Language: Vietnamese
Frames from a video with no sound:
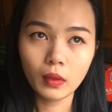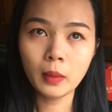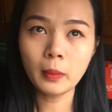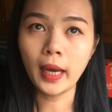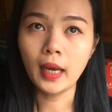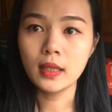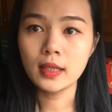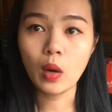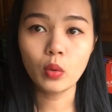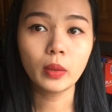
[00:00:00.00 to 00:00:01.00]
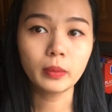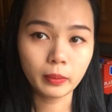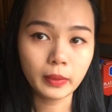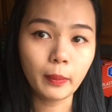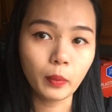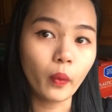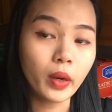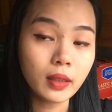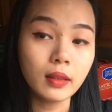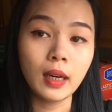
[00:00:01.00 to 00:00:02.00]
nhưng mà sâu trong tâm tâm của
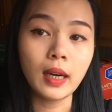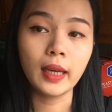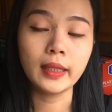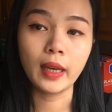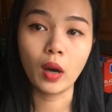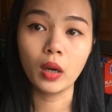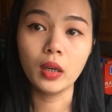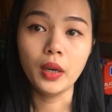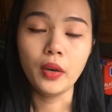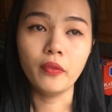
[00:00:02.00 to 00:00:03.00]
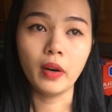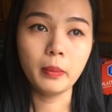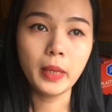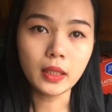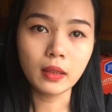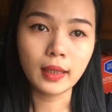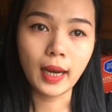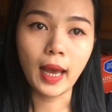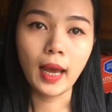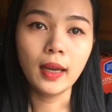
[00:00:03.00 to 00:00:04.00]
cái người ở lại thì họ vẫn biết được
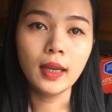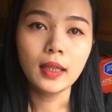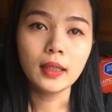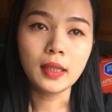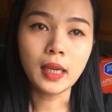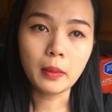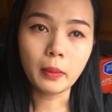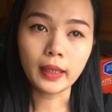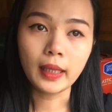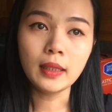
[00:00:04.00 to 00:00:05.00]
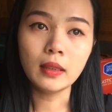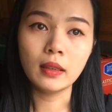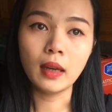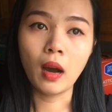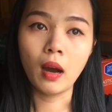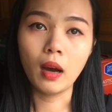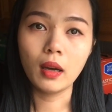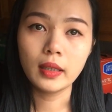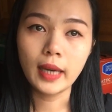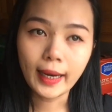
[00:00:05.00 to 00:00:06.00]
là khi mà cái người họ
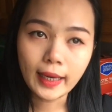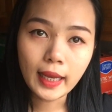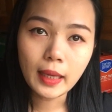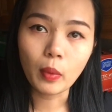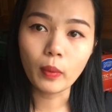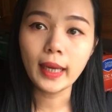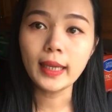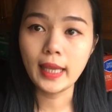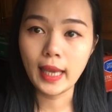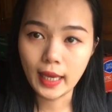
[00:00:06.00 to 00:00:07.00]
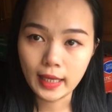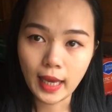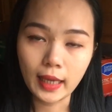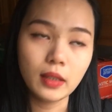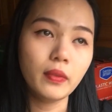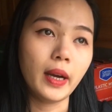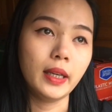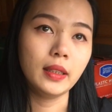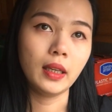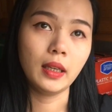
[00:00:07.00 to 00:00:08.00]
ra đi một cách nhẹ nhàng như
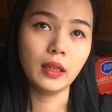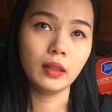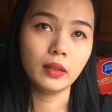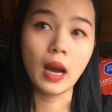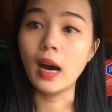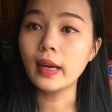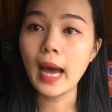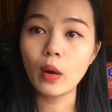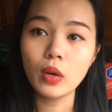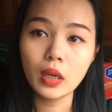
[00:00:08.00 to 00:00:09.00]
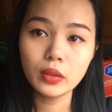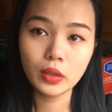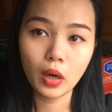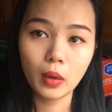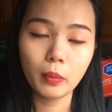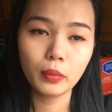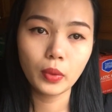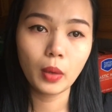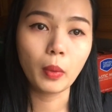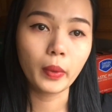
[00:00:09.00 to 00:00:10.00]
vậy thì đỡ đau đớn cho
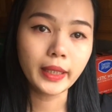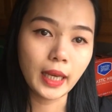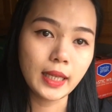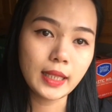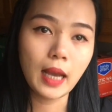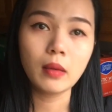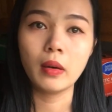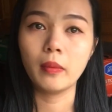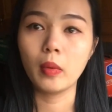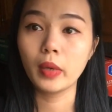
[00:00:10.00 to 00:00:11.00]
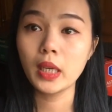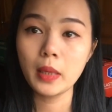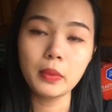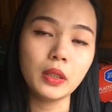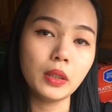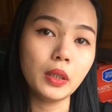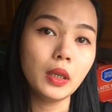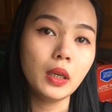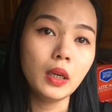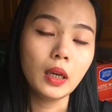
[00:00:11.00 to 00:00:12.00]
cho một cái thể xác và một cái kiếp người
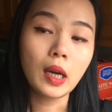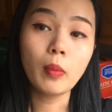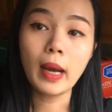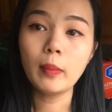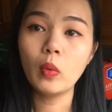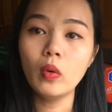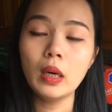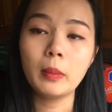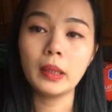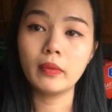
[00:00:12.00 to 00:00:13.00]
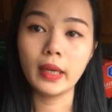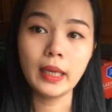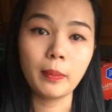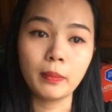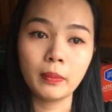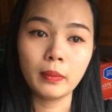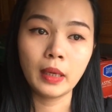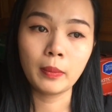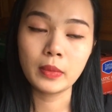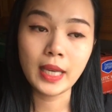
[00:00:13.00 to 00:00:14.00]
không ai muốn là mình phải nằm
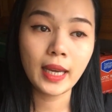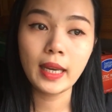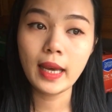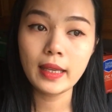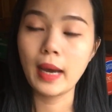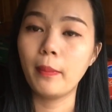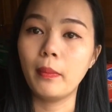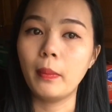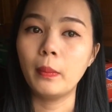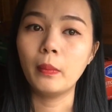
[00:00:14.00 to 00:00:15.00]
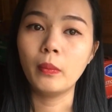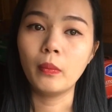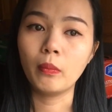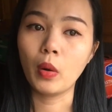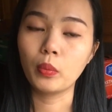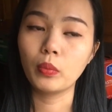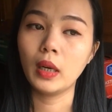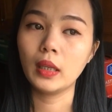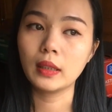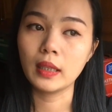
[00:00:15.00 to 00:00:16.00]
nằm chay đáy dầm một
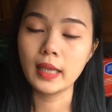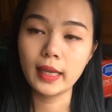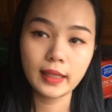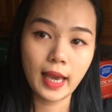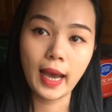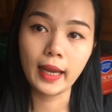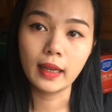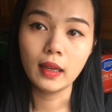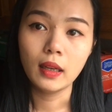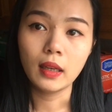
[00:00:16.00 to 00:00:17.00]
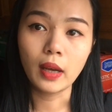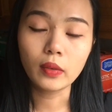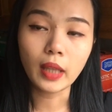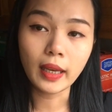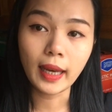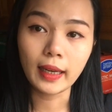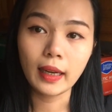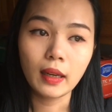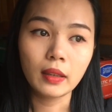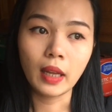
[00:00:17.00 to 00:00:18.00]
uh, thời gian dài để có thể hành
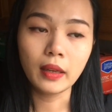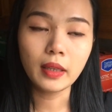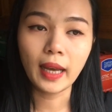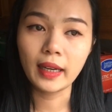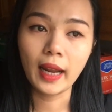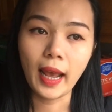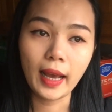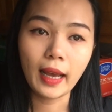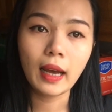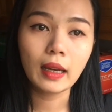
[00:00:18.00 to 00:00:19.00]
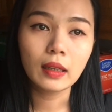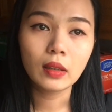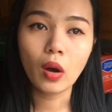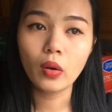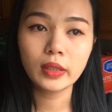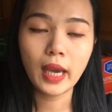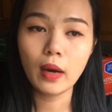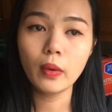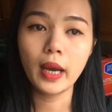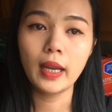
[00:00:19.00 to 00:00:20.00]
để hành hạ con
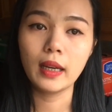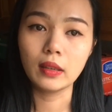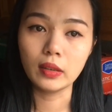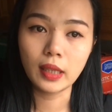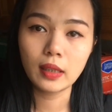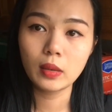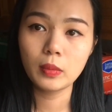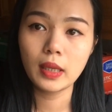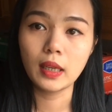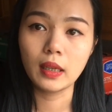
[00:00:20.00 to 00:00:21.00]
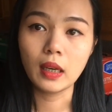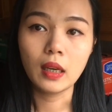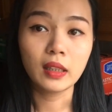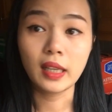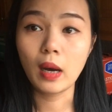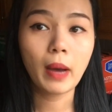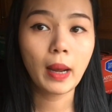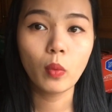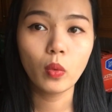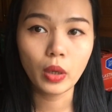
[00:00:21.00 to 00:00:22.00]
cháu hay là người thân trong gia đình thì không
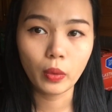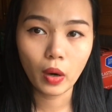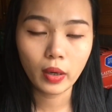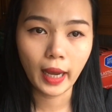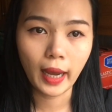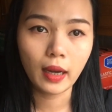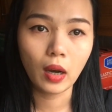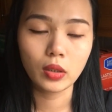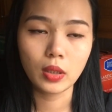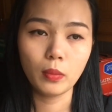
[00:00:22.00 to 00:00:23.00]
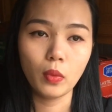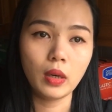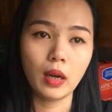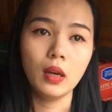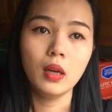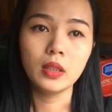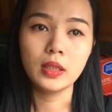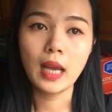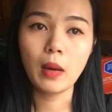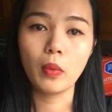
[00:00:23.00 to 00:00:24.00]
ai muốn điều đó cả họ chỉ muốn là
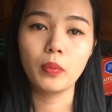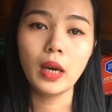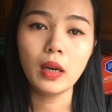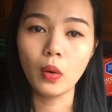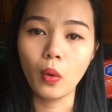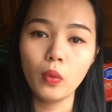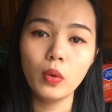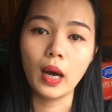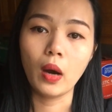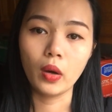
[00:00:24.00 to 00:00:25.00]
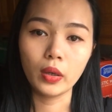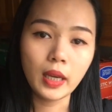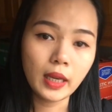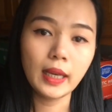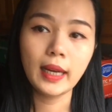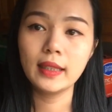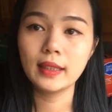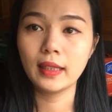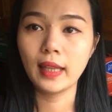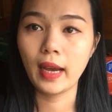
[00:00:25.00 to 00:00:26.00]
sau một giấc ngủ là họ đi ra đi
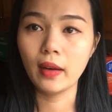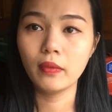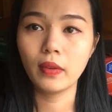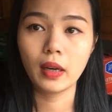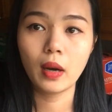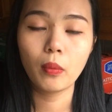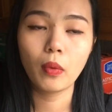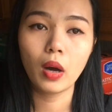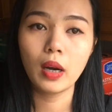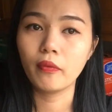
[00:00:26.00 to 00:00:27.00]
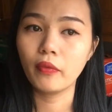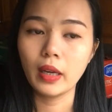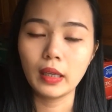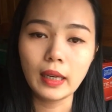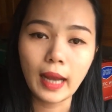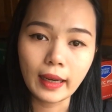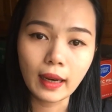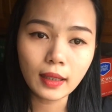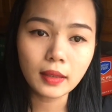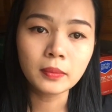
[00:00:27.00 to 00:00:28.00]
thanh thản và không có làm phiền đến ai
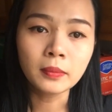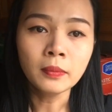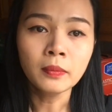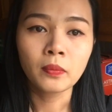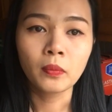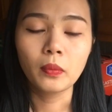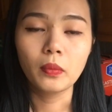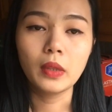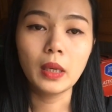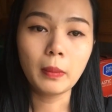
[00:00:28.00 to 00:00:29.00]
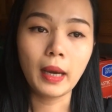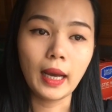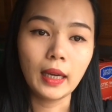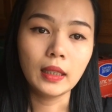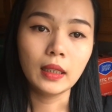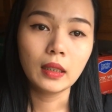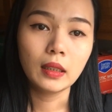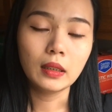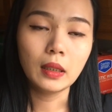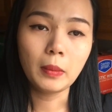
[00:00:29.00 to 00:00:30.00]
hết nhưng mà
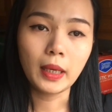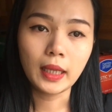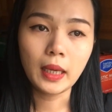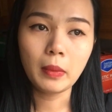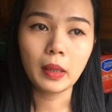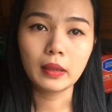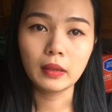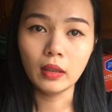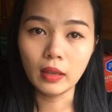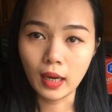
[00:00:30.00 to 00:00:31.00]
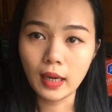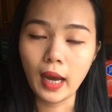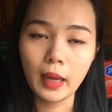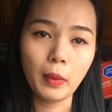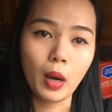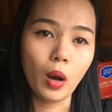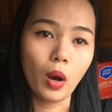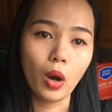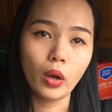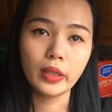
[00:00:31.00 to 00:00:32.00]
nhưng mà khi mà người ở lại mà
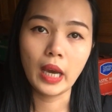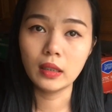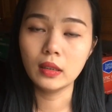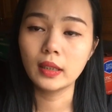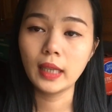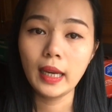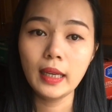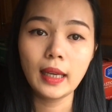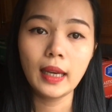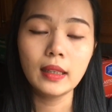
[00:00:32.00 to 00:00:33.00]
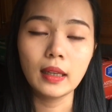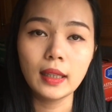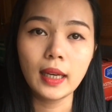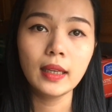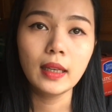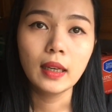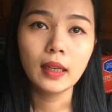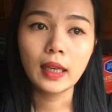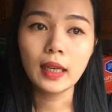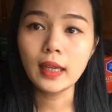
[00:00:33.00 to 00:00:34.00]
họ nhận được cái cái những cái
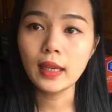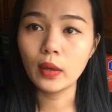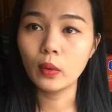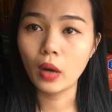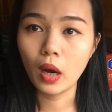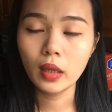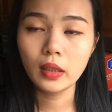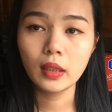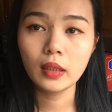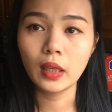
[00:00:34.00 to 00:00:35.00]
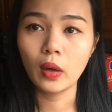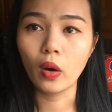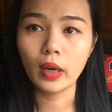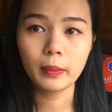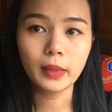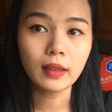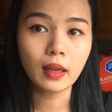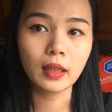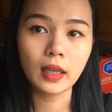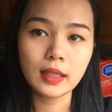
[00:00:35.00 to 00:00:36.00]
cái cái điều đó thì họ cảm thấy
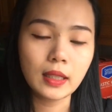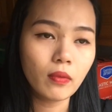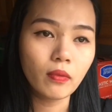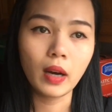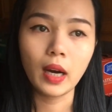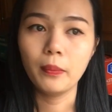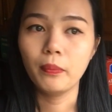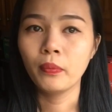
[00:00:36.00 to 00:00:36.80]
cực kỳ sốc và